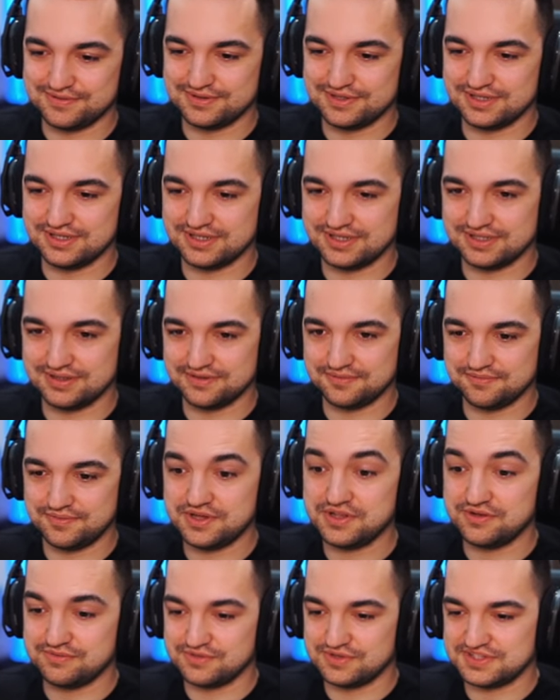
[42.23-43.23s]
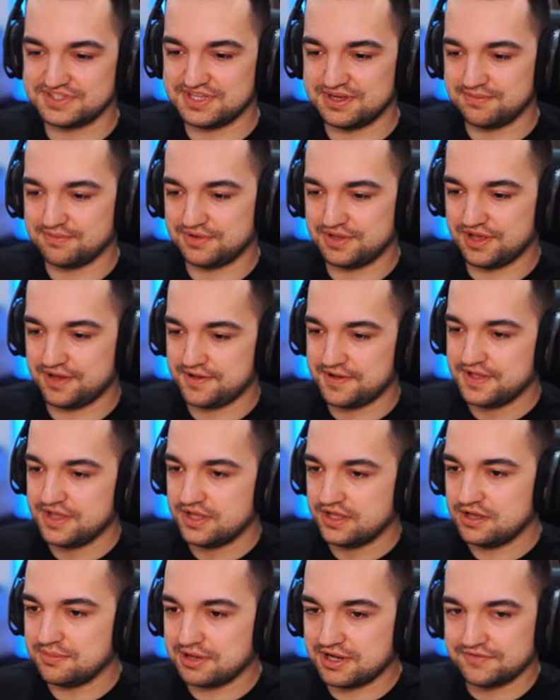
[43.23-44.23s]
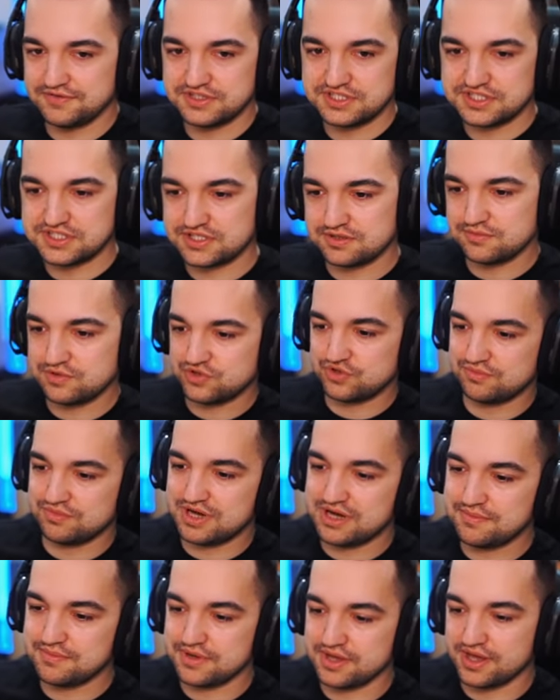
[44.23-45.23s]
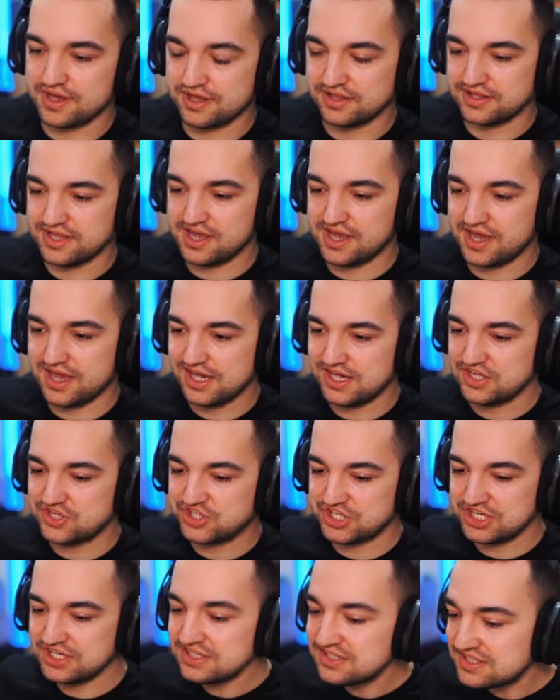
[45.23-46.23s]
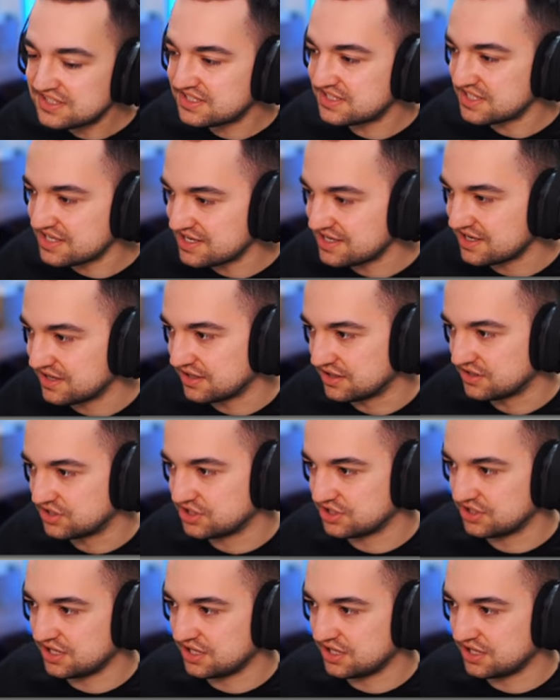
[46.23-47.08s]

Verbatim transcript: e, będą dostępne. Dobra, więc co my tu mamy? The Agency, czy